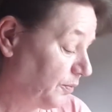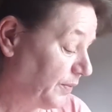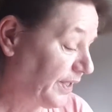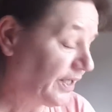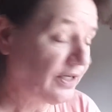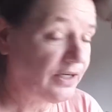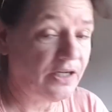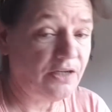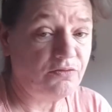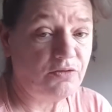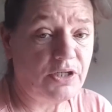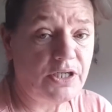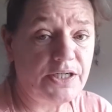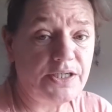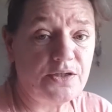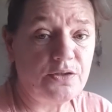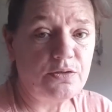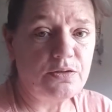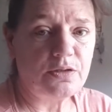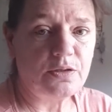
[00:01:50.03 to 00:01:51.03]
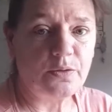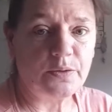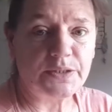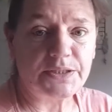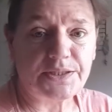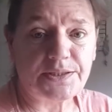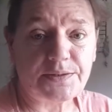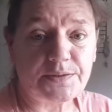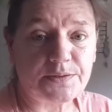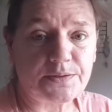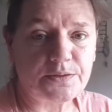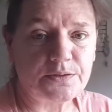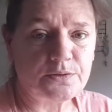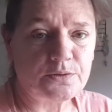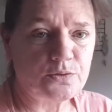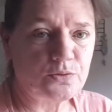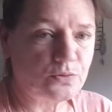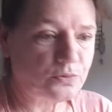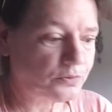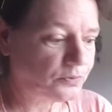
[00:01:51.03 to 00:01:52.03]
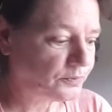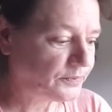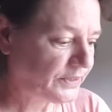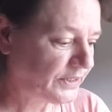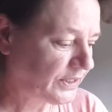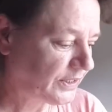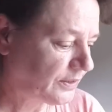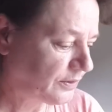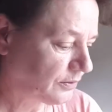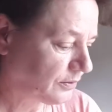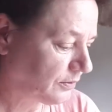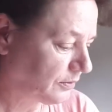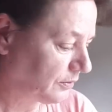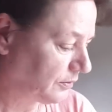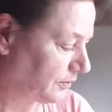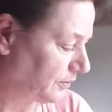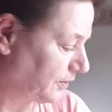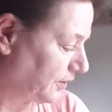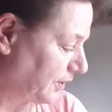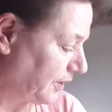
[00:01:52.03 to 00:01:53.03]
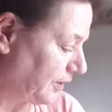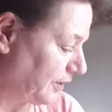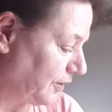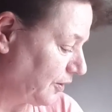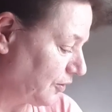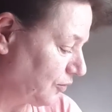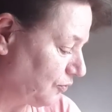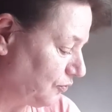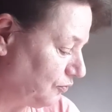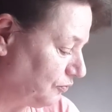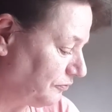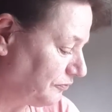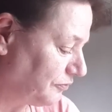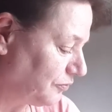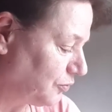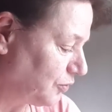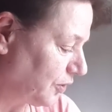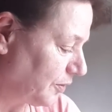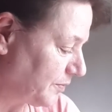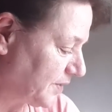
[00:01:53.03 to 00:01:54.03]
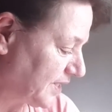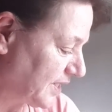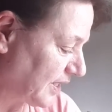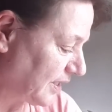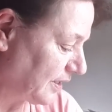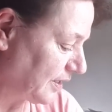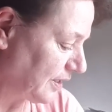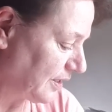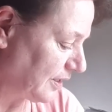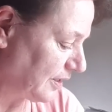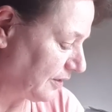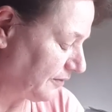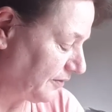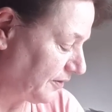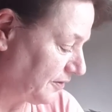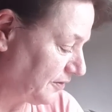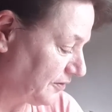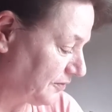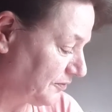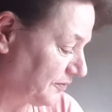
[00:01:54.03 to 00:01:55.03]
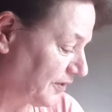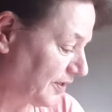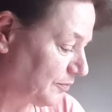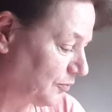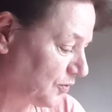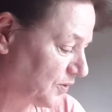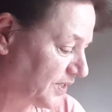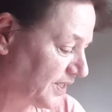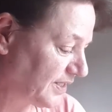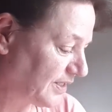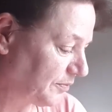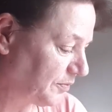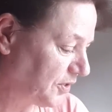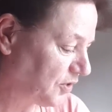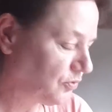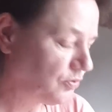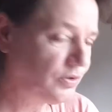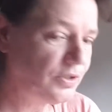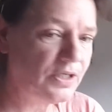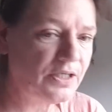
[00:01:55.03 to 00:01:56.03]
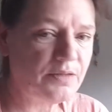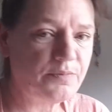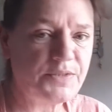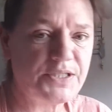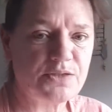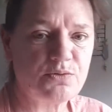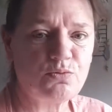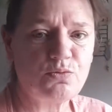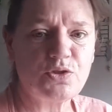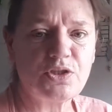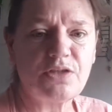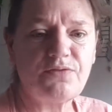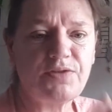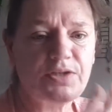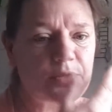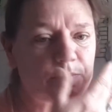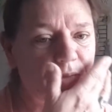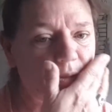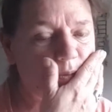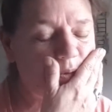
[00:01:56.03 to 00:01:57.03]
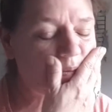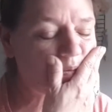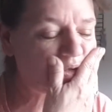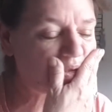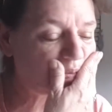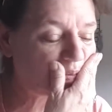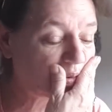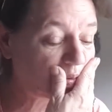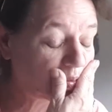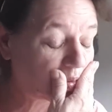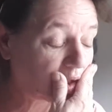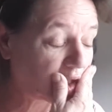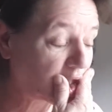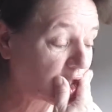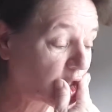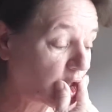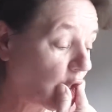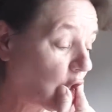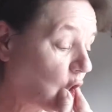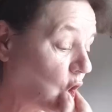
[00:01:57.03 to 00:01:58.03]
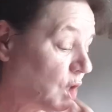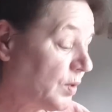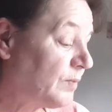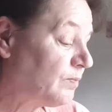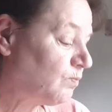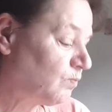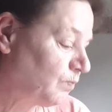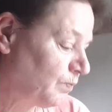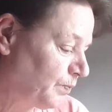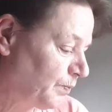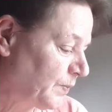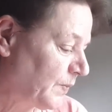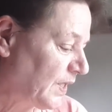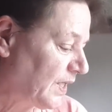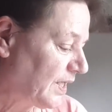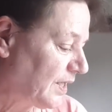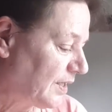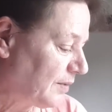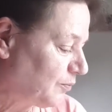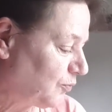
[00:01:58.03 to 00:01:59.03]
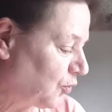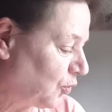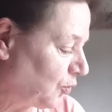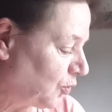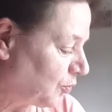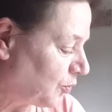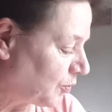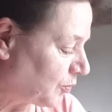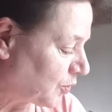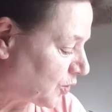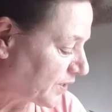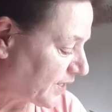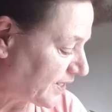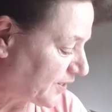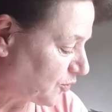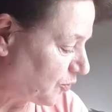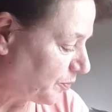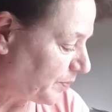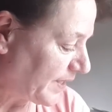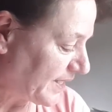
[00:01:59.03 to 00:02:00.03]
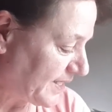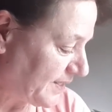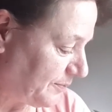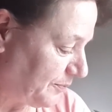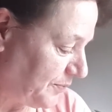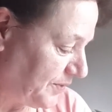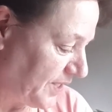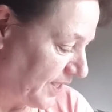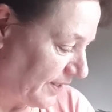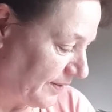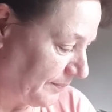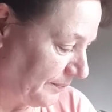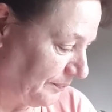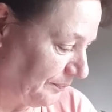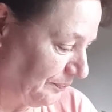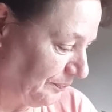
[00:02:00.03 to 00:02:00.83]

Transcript: bah, qu'elle aille voir ailleurs. Hein. Quand on met euh, quelqu'un de nouveau comme ça, elle avait vraiment ses habitudes à la maison. J'avais quand même un petit peu peur. pour le moment, ça se passe bien.